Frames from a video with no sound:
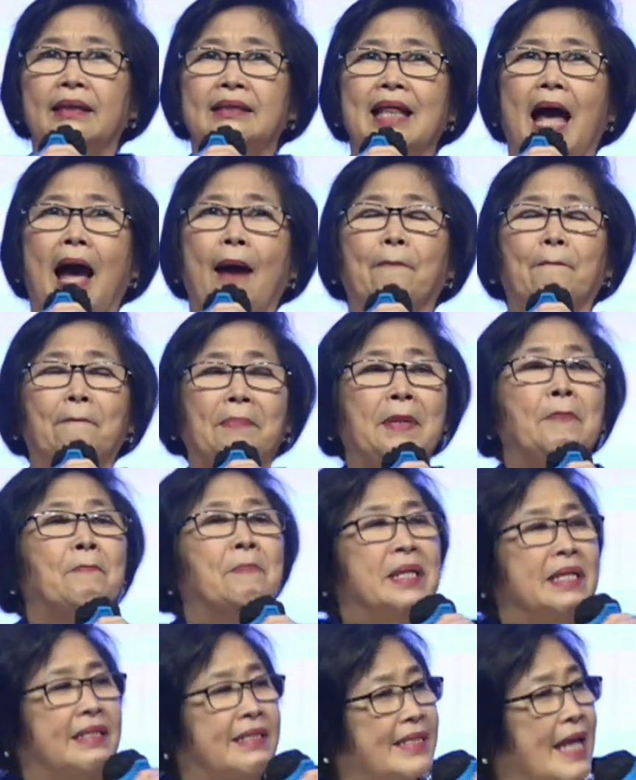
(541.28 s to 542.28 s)
tapi
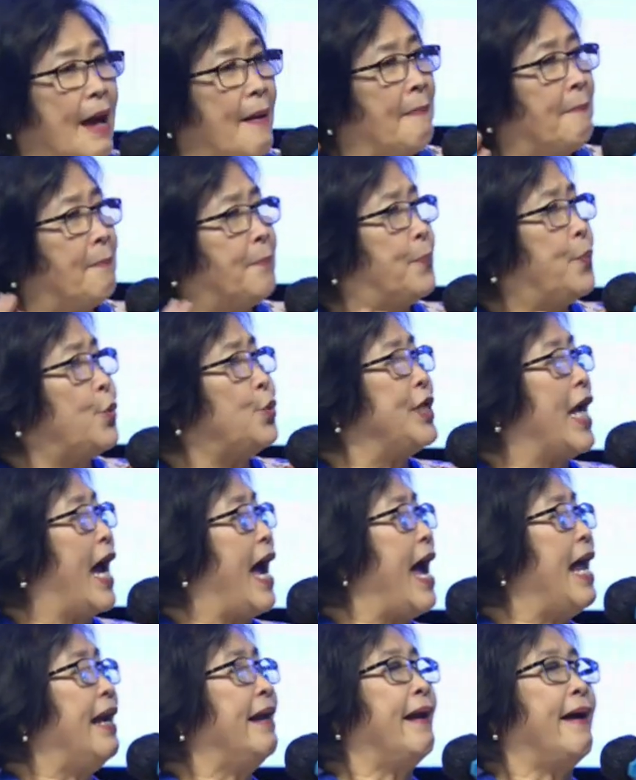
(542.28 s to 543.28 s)
bisa punya
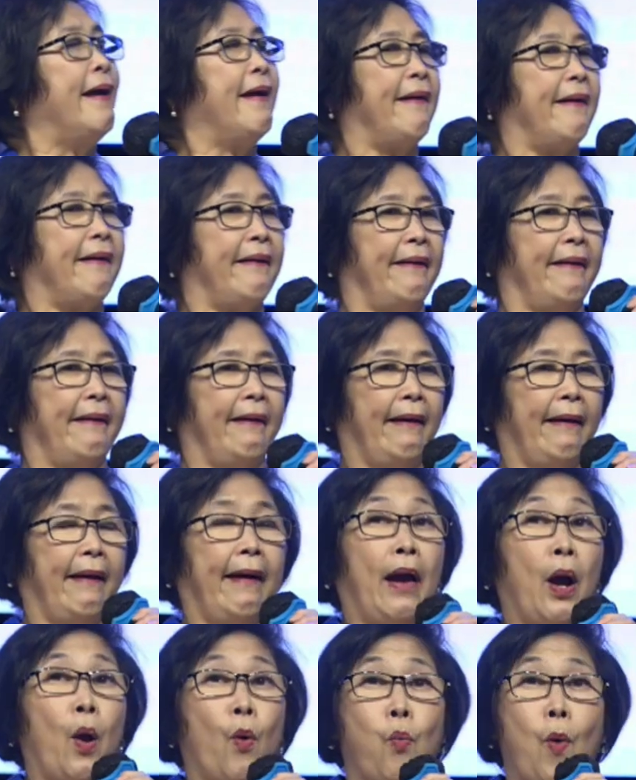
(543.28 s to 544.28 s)
anak.
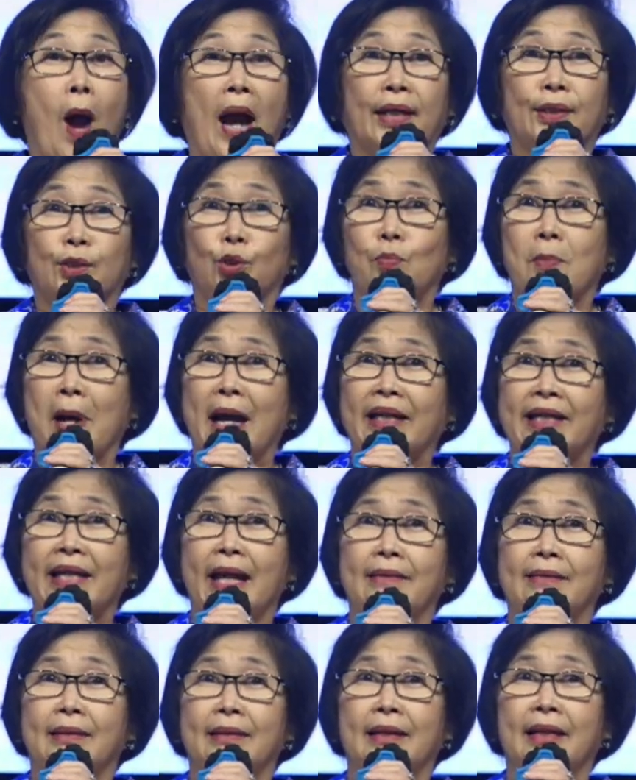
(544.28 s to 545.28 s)
Waktu
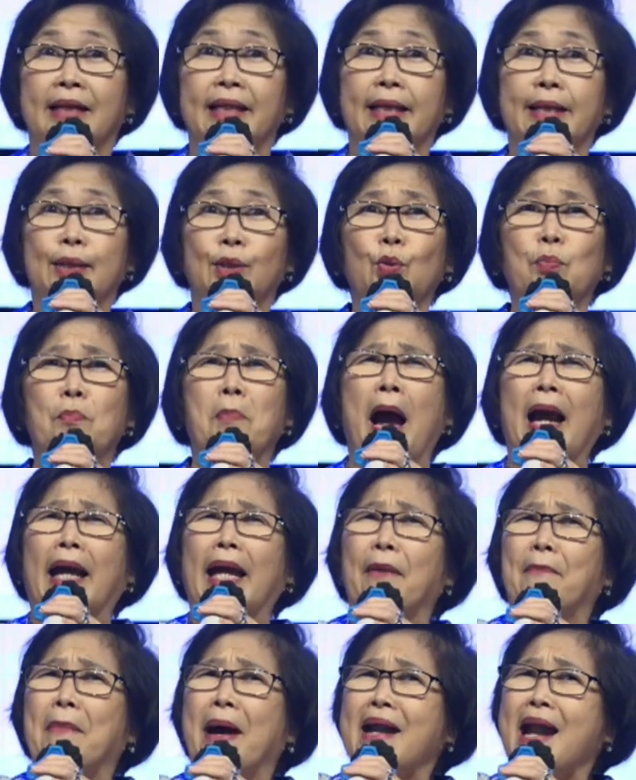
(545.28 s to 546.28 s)
Maria dengar itu
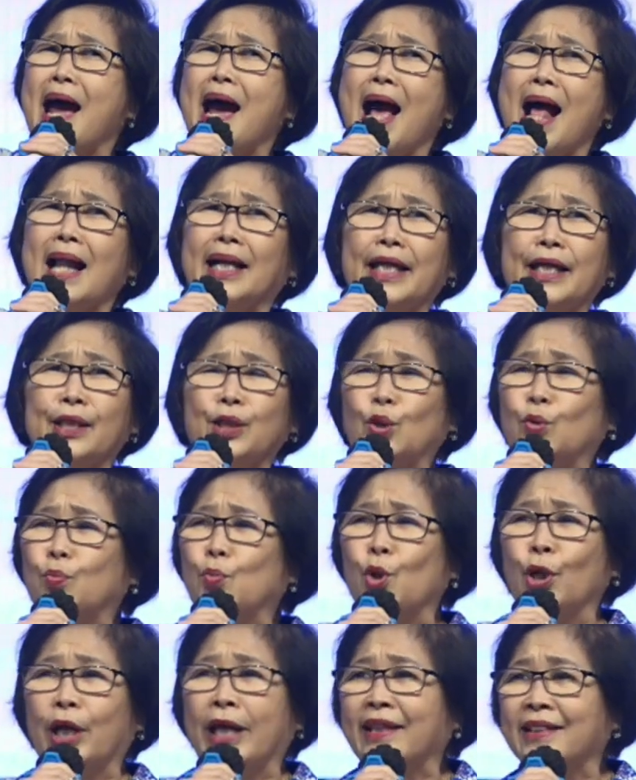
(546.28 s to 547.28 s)
bagaimana hal itu
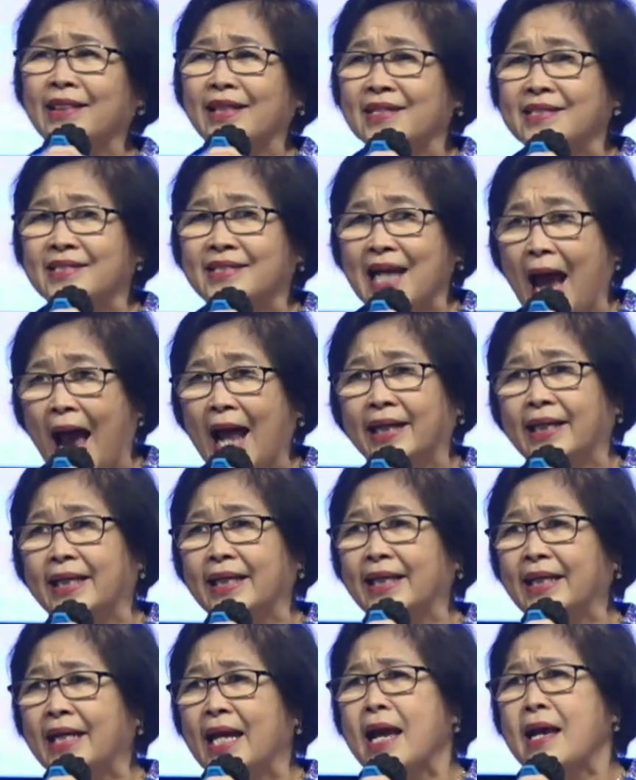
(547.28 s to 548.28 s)
mungkin
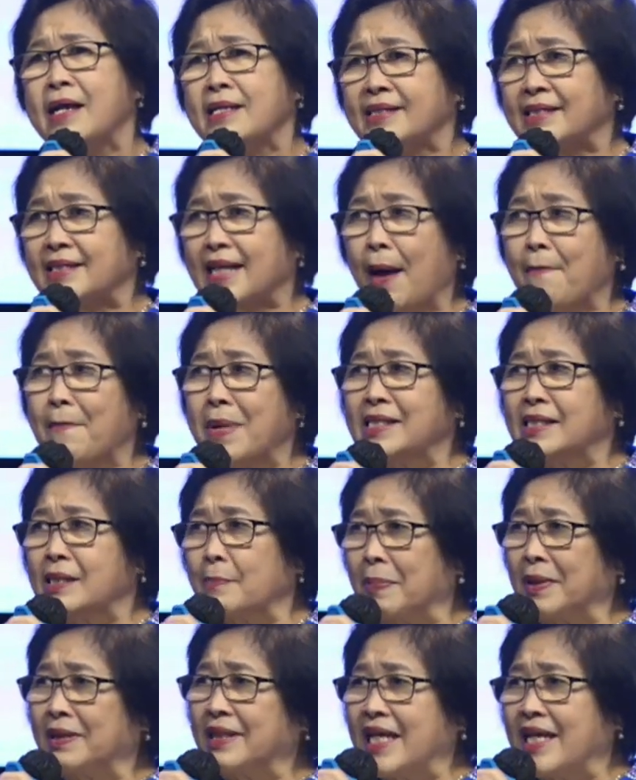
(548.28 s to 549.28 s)
terjadi. Sama
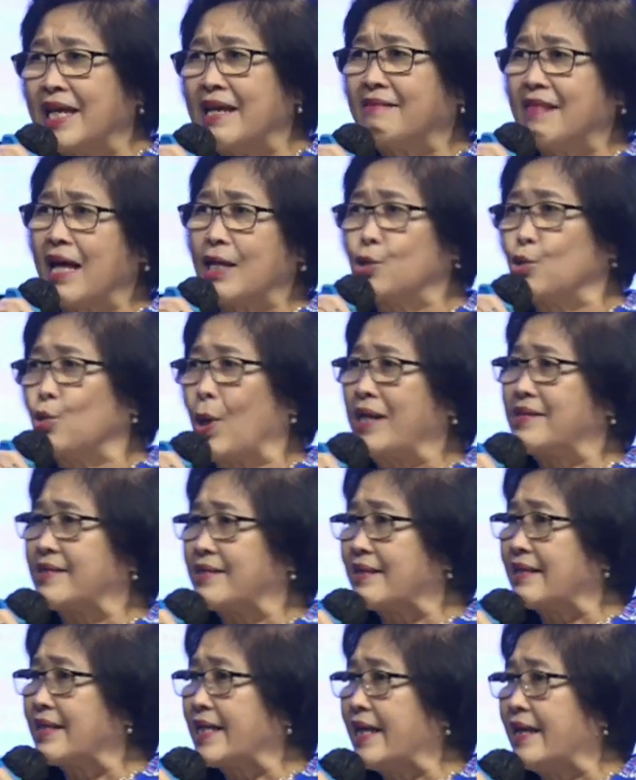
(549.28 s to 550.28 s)
seperti kita juga
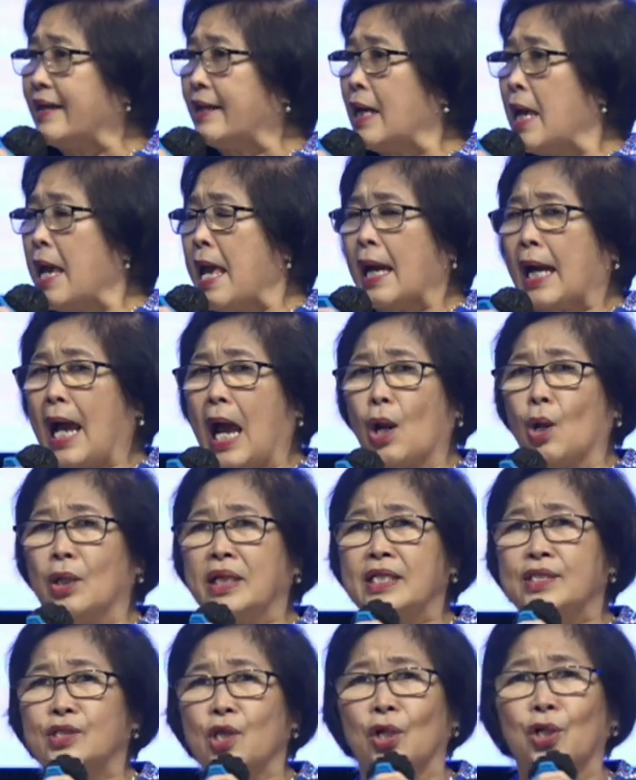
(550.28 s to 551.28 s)
sering
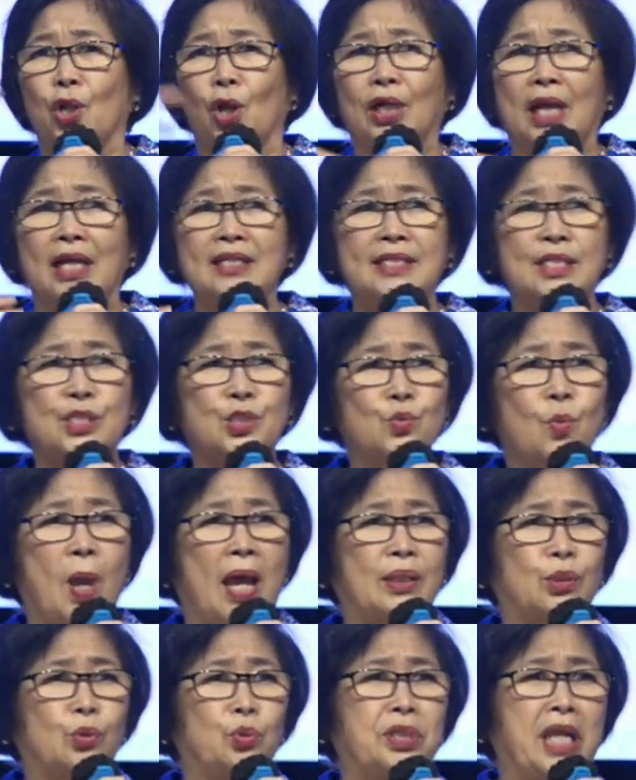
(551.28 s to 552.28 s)
kalau disodorkan
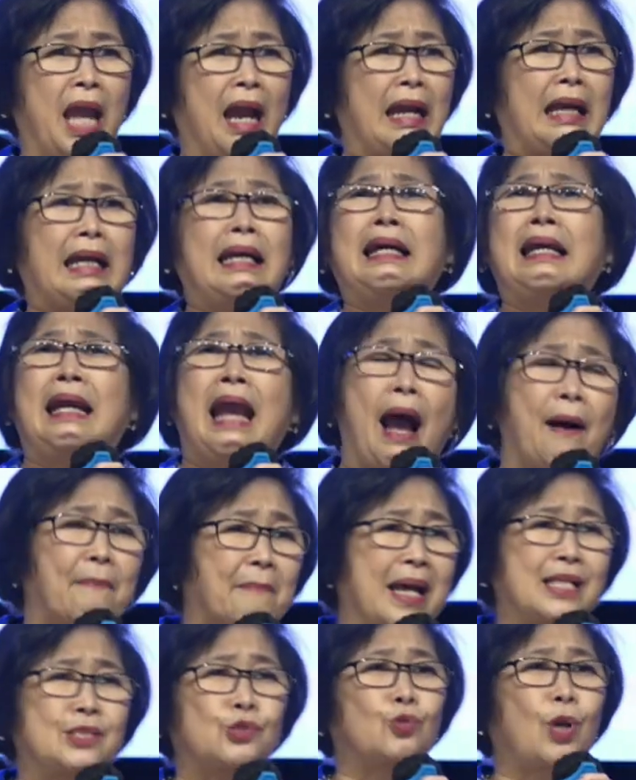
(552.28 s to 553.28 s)
sesuatu yang
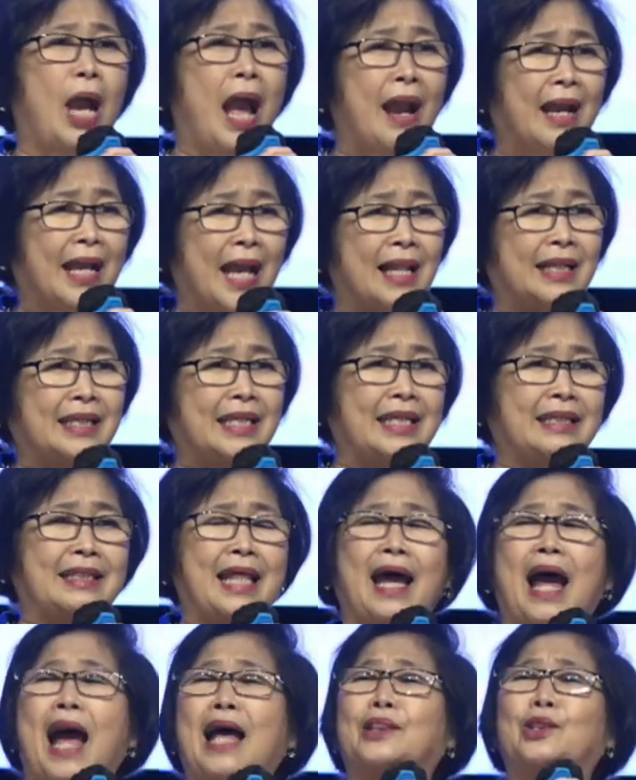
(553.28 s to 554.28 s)
enggak masuk akal
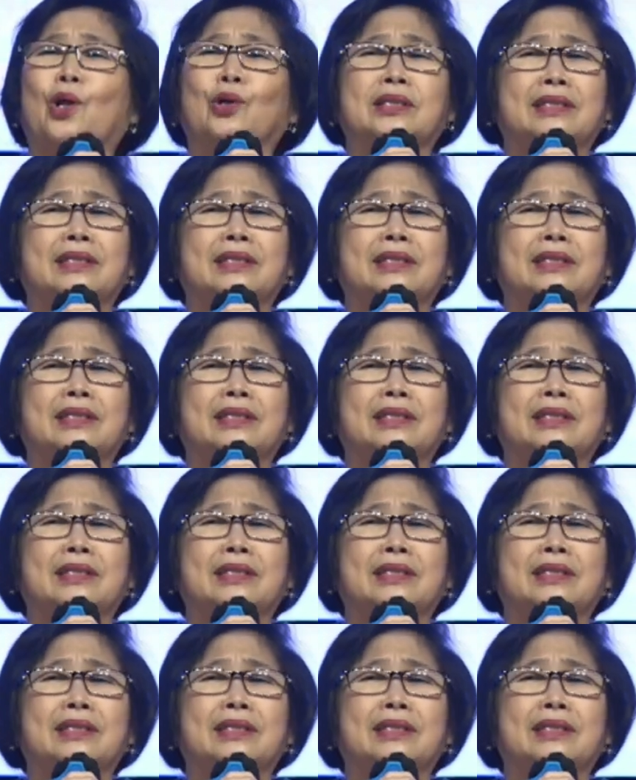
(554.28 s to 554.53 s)
kita atau